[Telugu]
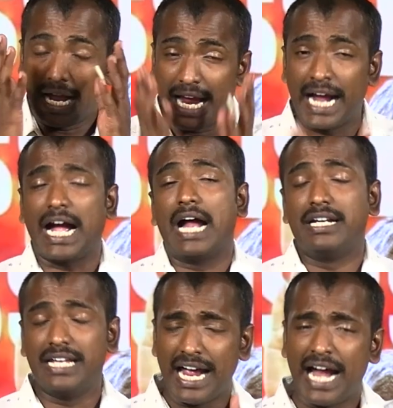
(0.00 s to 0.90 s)
అనేక
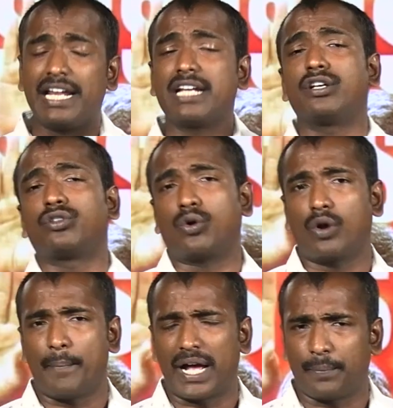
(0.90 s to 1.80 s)
డీహైడ్రేషన్తో
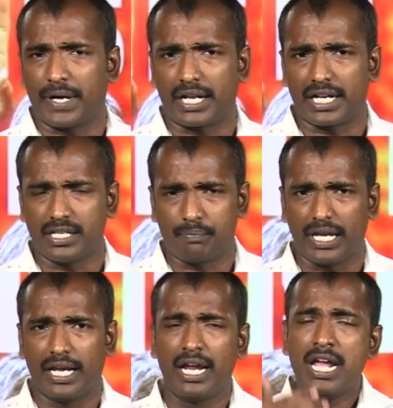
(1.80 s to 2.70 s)
కూడా బాధపడ్డారని
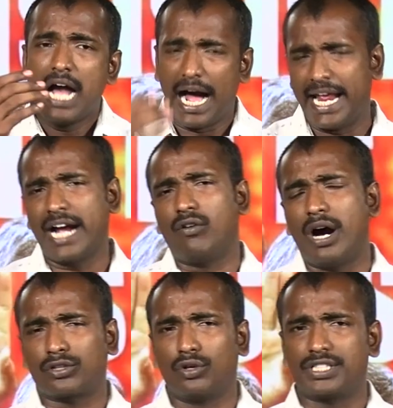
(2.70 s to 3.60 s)
చెప్పి అనేక
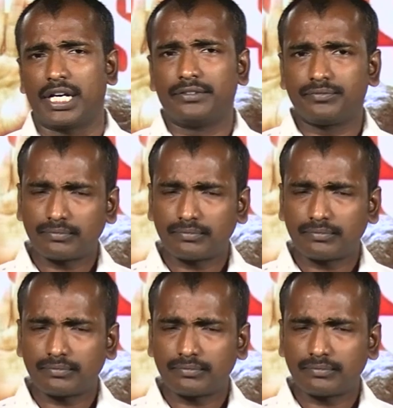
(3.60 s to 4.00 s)
వార్తలు వచ్చాయి